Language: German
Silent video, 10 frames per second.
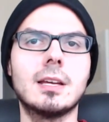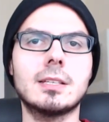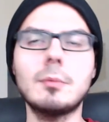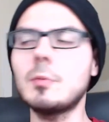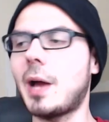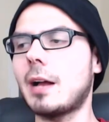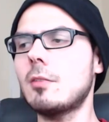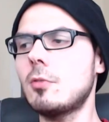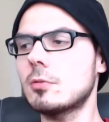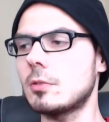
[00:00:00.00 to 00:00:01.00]
Ich habe ihn mir
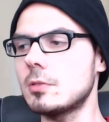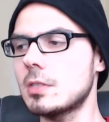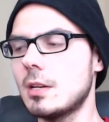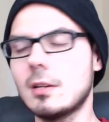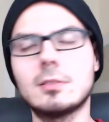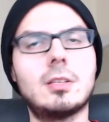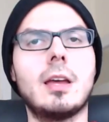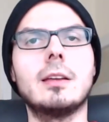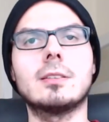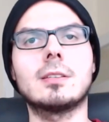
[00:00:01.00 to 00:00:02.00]
angeguckt und
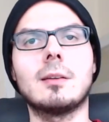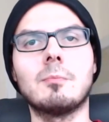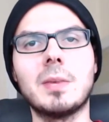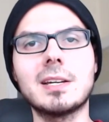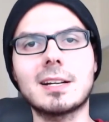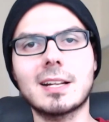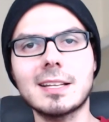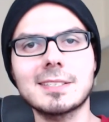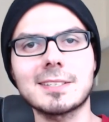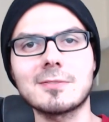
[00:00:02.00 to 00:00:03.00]
der ist ja mega
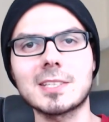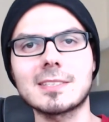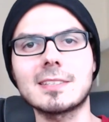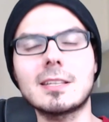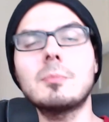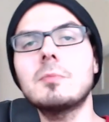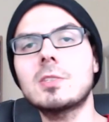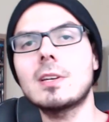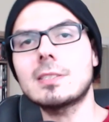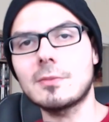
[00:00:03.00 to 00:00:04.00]
klasse gewesen. Ich habe ihn mir
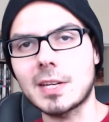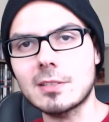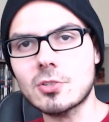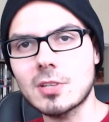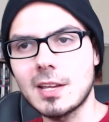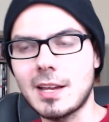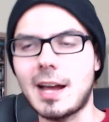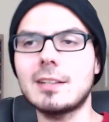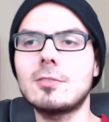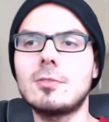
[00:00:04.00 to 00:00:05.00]
zuerst auf Englisch
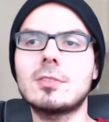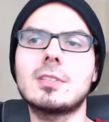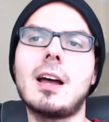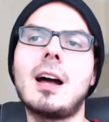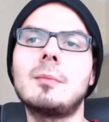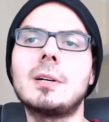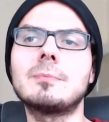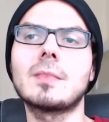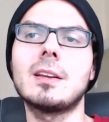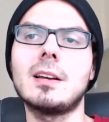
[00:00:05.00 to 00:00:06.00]
angeguckt,
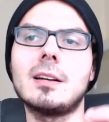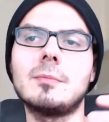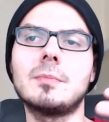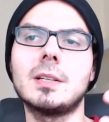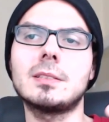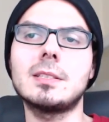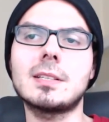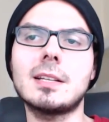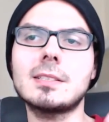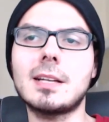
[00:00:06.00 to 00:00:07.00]
aber ähm, diese
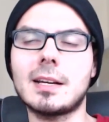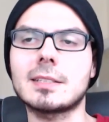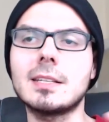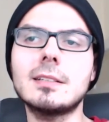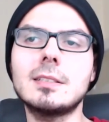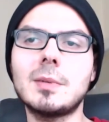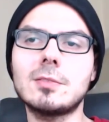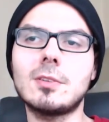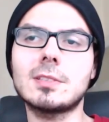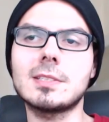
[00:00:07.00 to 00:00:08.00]
ganzen Charaktere, die man
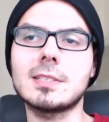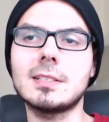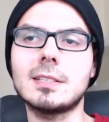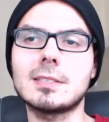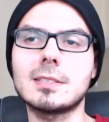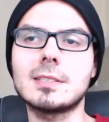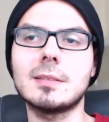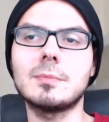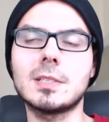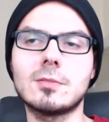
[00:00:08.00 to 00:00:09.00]
dort gesehen hat, es ist
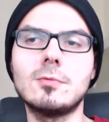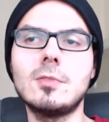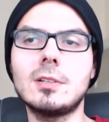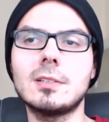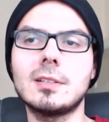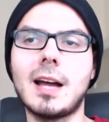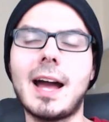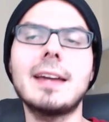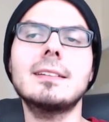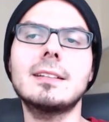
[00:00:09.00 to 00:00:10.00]
eben nicht nur
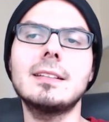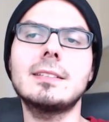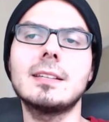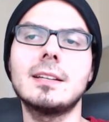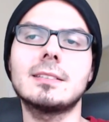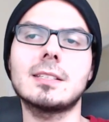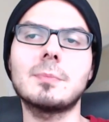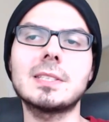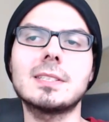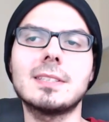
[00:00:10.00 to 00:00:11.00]
eigentlich, dass
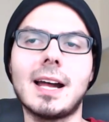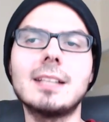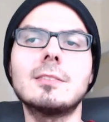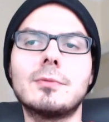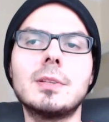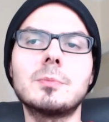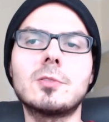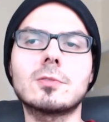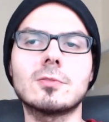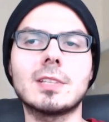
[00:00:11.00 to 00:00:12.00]
man sich einen alten Film
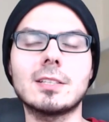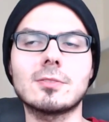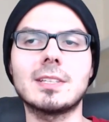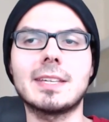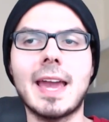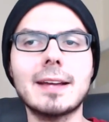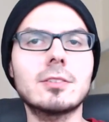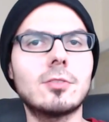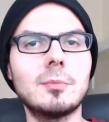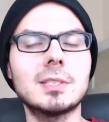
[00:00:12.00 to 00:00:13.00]
guckt und da so eine
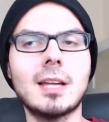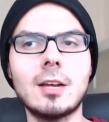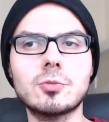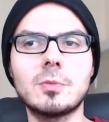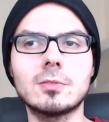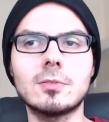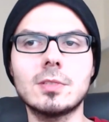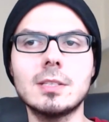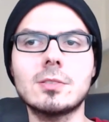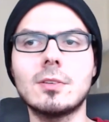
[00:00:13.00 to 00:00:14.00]
Gag-Kommentarspur
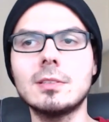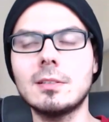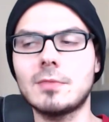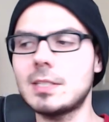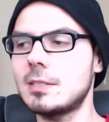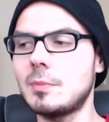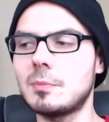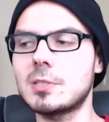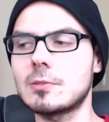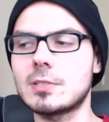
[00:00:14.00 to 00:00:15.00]
drunter ist, sondern was die bei
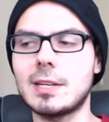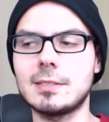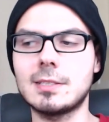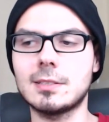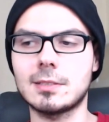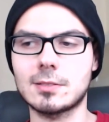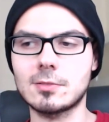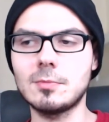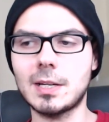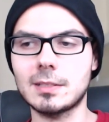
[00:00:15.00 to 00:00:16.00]
Mystery Science Theater
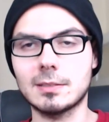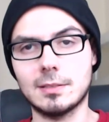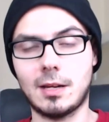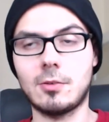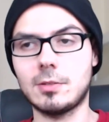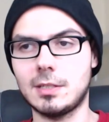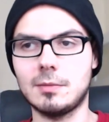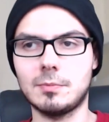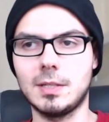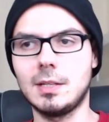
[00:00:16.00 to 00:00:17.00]
dazu machen, auch
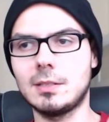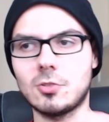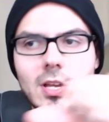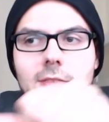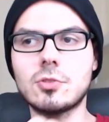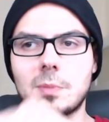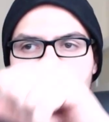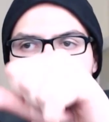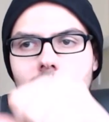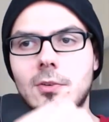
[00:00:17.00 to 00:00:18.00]
eben die
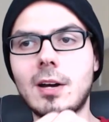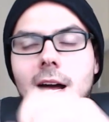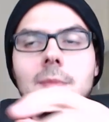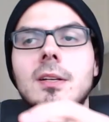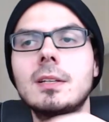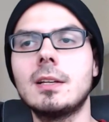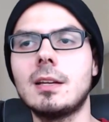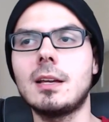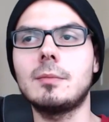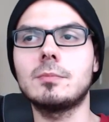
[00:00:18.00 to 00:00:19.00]
Schattenspiele davor, aber
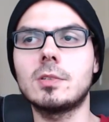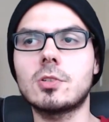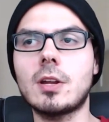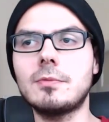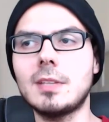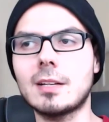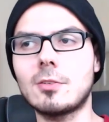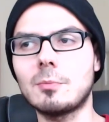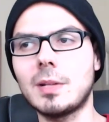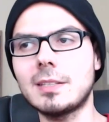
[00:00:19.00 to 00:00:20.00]
ähm, die schaffen ein
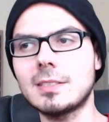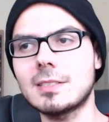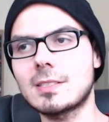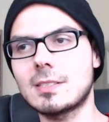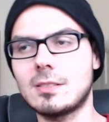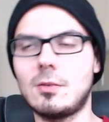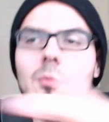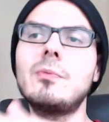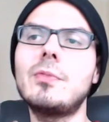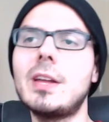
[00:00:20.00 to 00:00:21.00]
komplettes
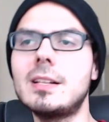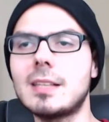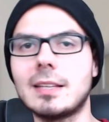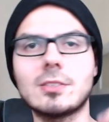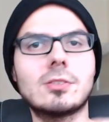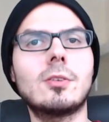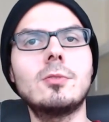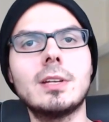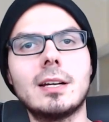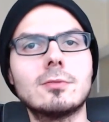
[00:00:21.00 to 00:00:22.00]
Umfeld, eine
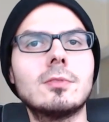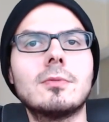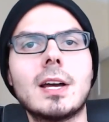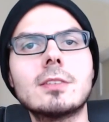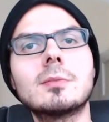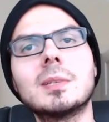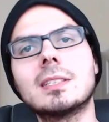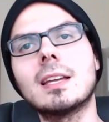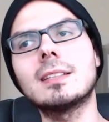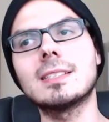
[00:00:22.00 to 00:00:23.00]
Story, ein Universum, in
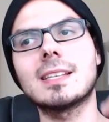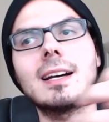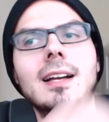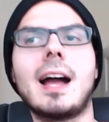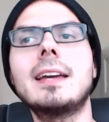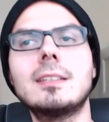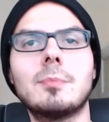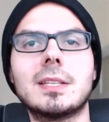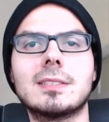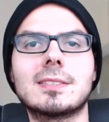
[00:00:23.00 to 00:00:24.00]
der die Sachen
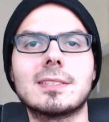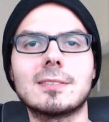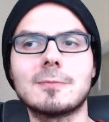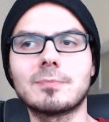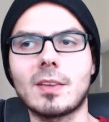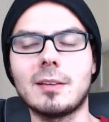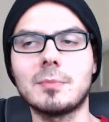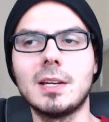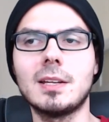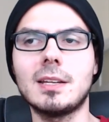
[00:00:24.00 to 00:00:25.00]
eingebettet sind.
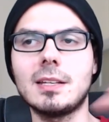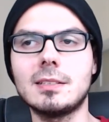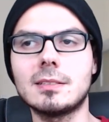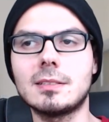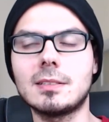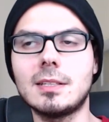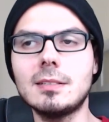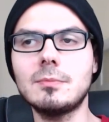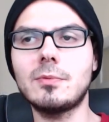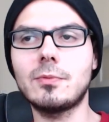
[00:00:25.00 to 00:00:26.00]
Ähm, in
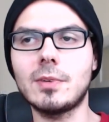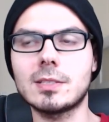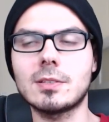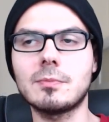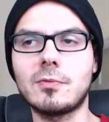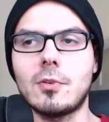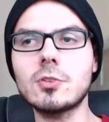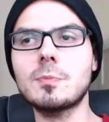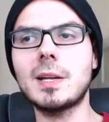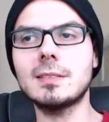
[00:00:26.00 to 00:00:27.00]
jedem, also im
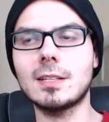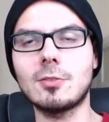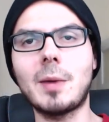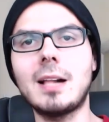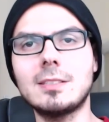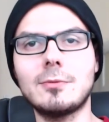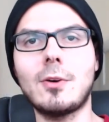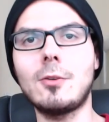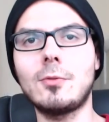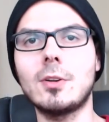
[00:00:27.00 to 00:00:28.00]
Vorspann der normalen
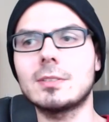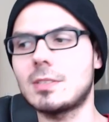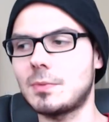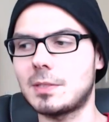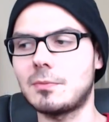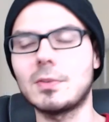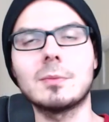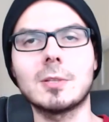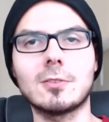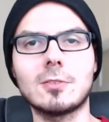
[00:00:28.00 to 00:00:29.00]
TV-Folgen, das wird im
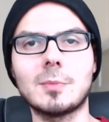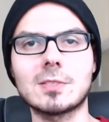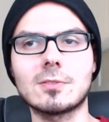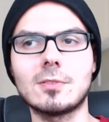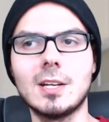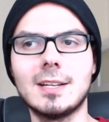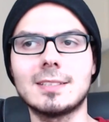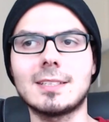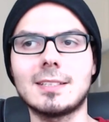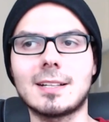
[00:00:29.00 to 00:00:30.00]
Film dann auch nochmal so
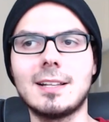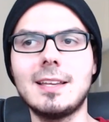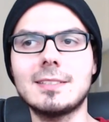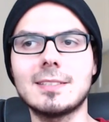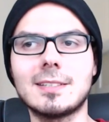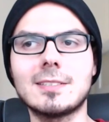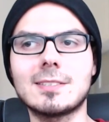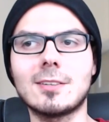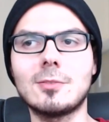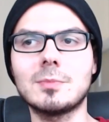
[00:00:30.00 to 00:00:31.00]
dann erklärt, geht es
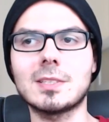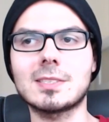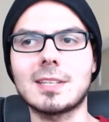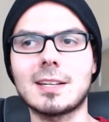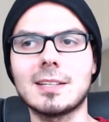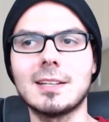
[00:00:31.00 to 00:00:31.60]
darum, dass da